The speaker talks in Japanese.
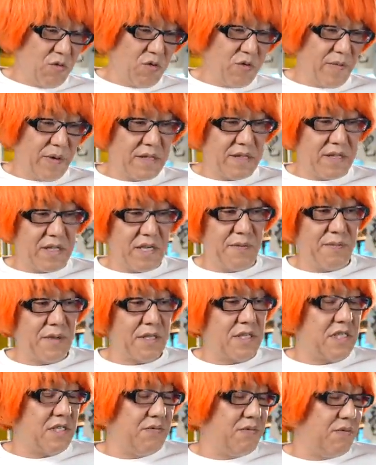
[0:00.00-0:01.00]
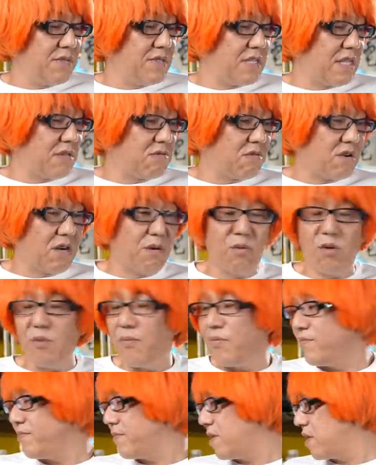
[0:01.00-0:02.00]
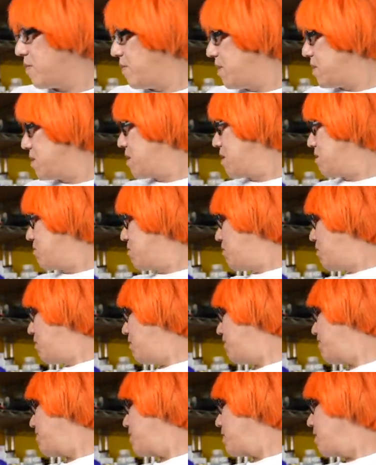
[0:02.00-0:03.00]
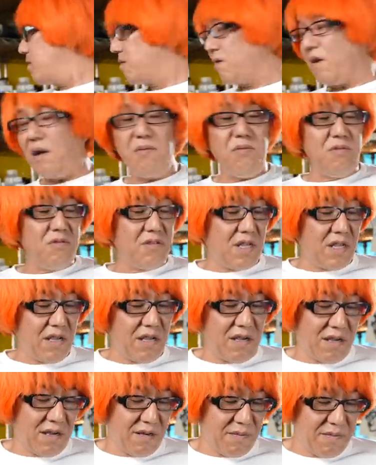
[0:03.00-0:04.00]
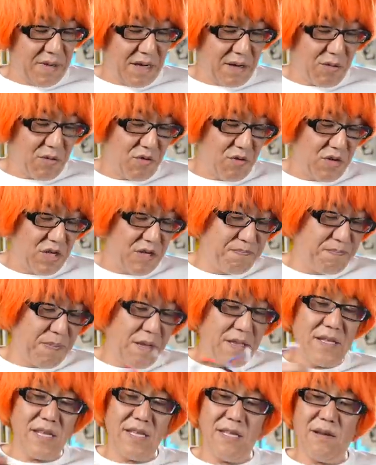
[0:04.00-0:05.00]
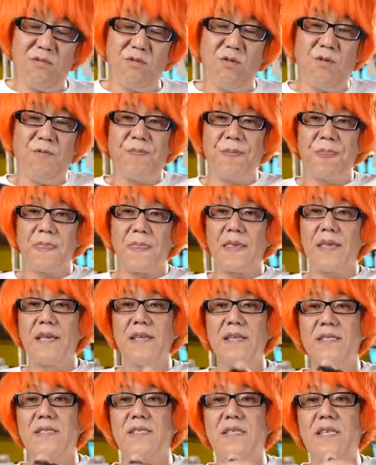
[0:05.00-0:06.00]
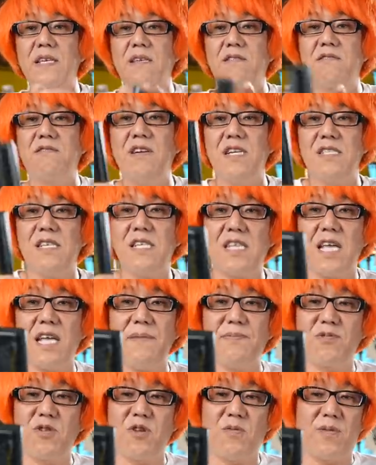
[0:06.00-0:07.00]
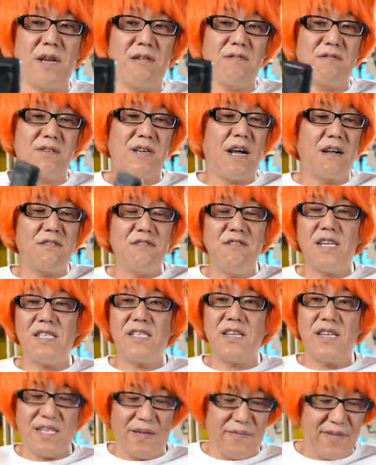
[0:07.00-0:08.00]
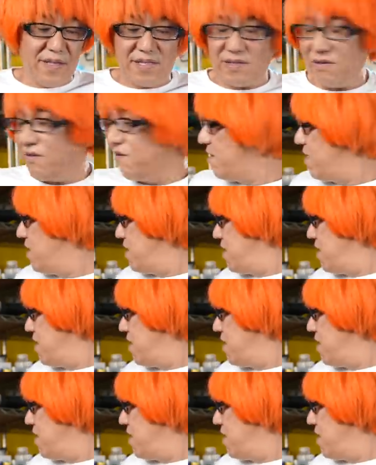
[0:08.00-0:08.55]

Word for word: モのバッテリー、まあ ジーフォー さんとかも出てますけど、多分ねまあこの一般的なこのスティック型タイプと呼ばれる角型はダメですよ。